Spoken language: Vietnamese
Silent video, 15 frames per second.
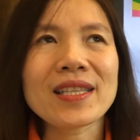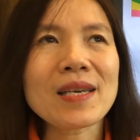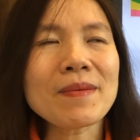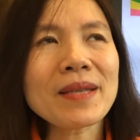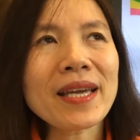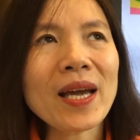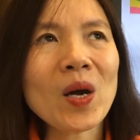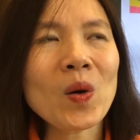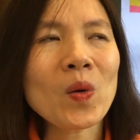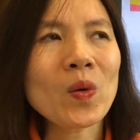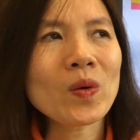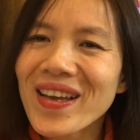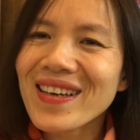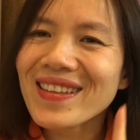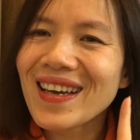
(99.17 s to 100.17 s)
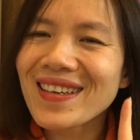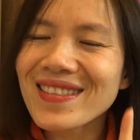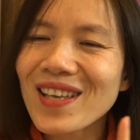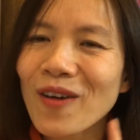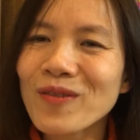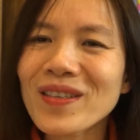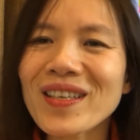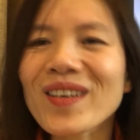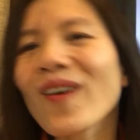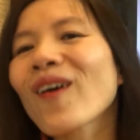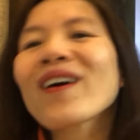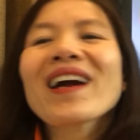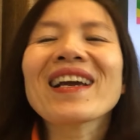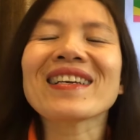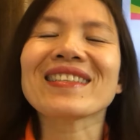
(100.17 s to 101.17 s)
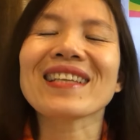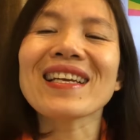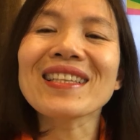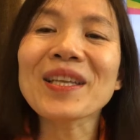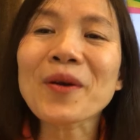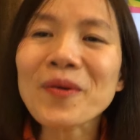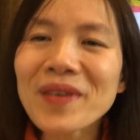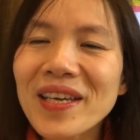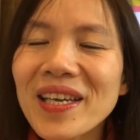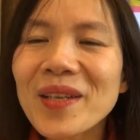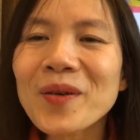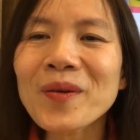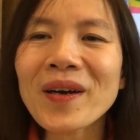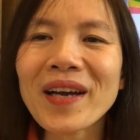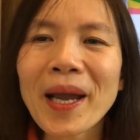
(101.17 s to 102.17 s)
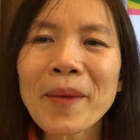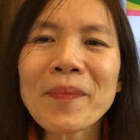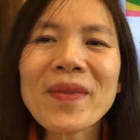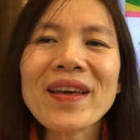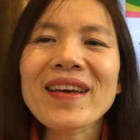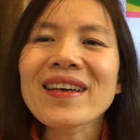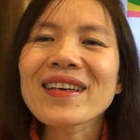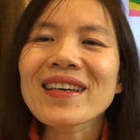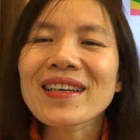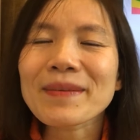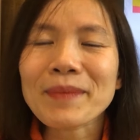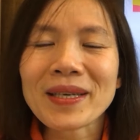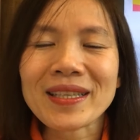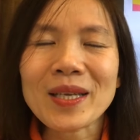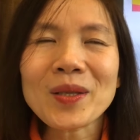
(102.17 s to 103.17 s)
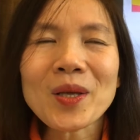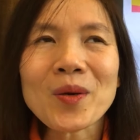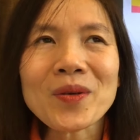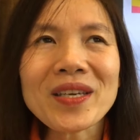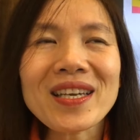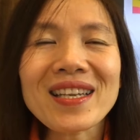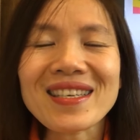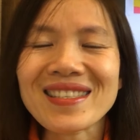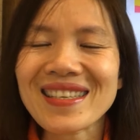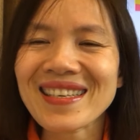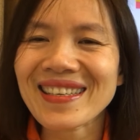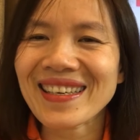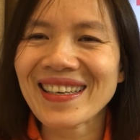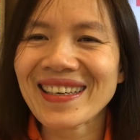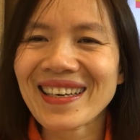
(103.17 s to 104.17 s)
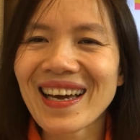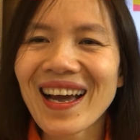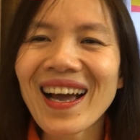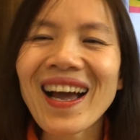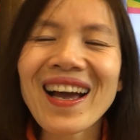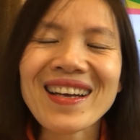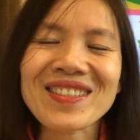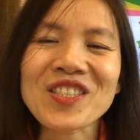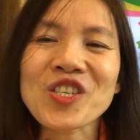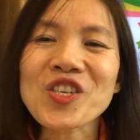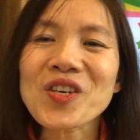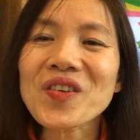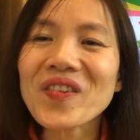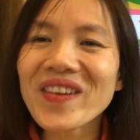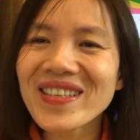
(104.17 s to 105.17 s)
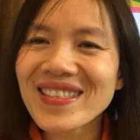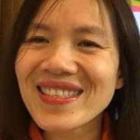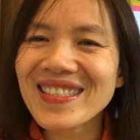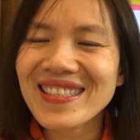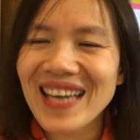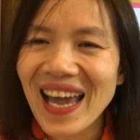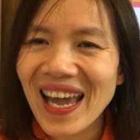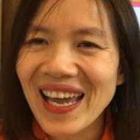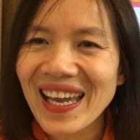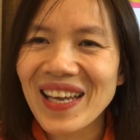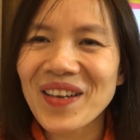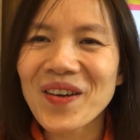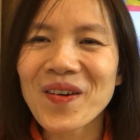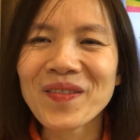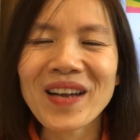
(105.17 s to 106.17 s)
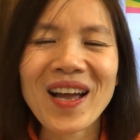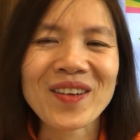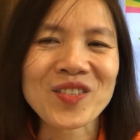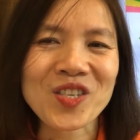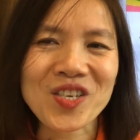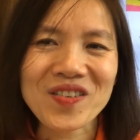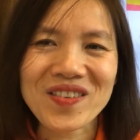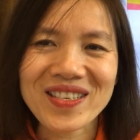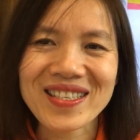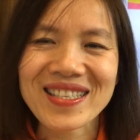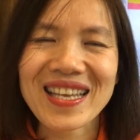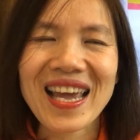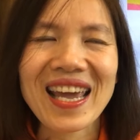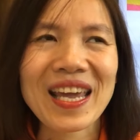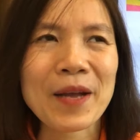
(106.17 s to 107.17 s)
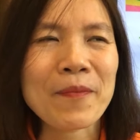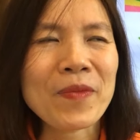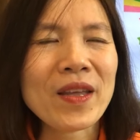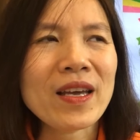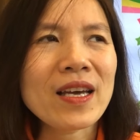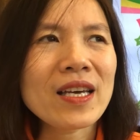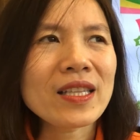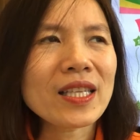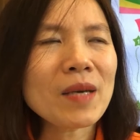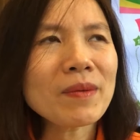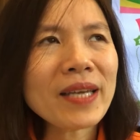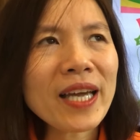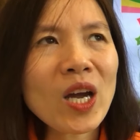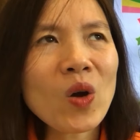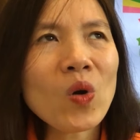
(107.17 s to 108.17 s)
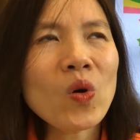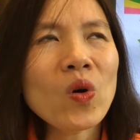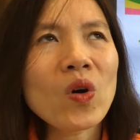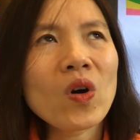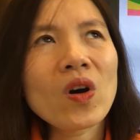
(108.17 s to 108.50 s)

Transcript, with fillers: Tiếp theo, tháng 6 thì có ngày Tết thiếu nhi đúng không các em? Ngày Tết thiếu nhi là gì nhỉ? À, Children's Day đúng không nào? Children's Day. Tiếp theo,